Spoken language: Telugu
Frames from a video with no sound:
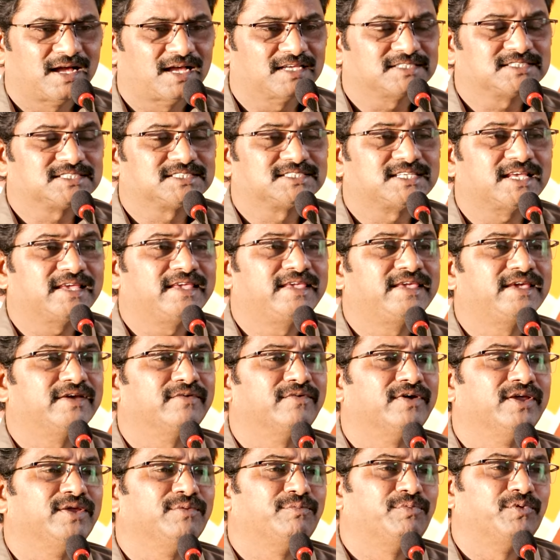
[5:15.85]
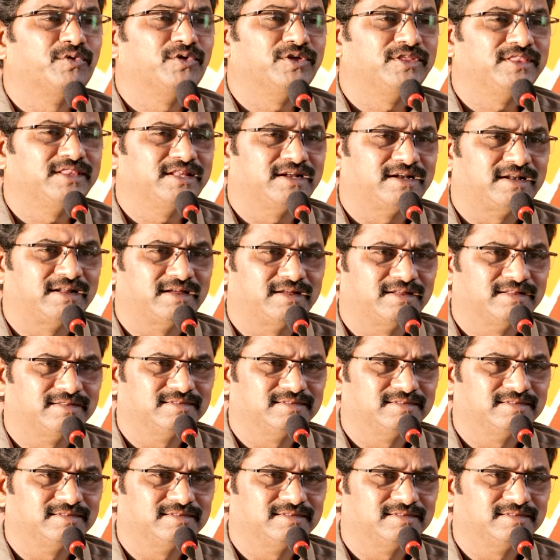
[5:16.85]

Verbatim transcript: అసహ్యం అయిపోయిందట